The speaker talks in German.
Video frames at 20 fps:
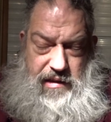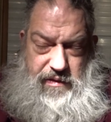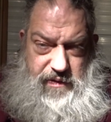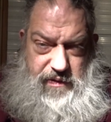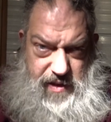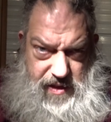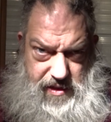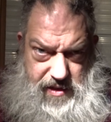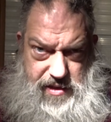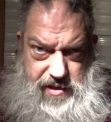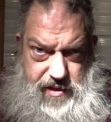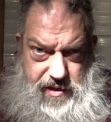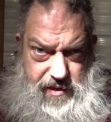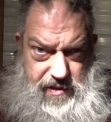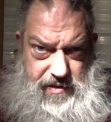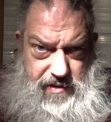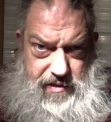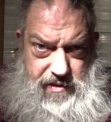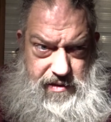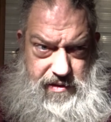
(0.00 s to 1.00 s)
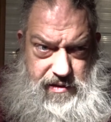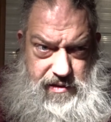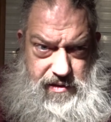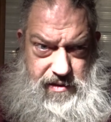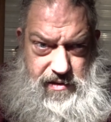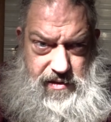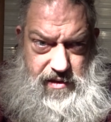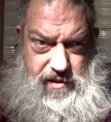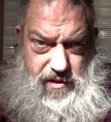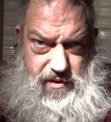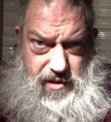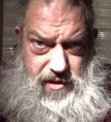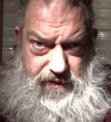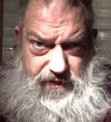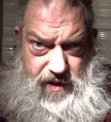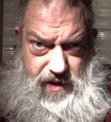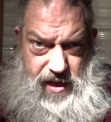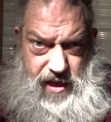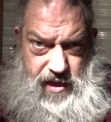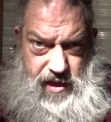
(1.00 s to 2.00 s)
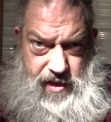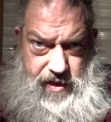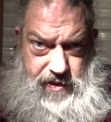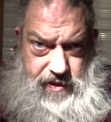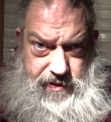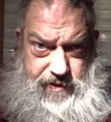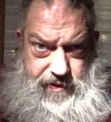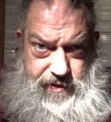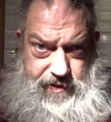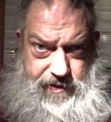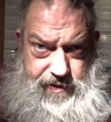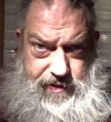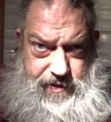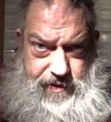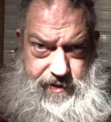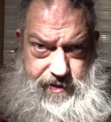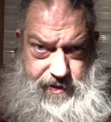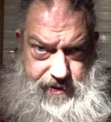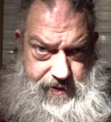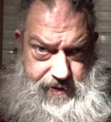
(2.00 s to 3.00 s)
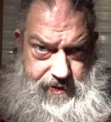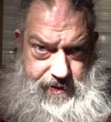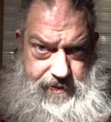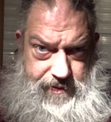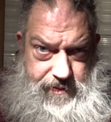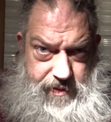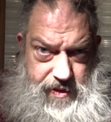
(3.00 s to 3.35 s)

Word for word: wie ich das aus der Vergangenheit kannte.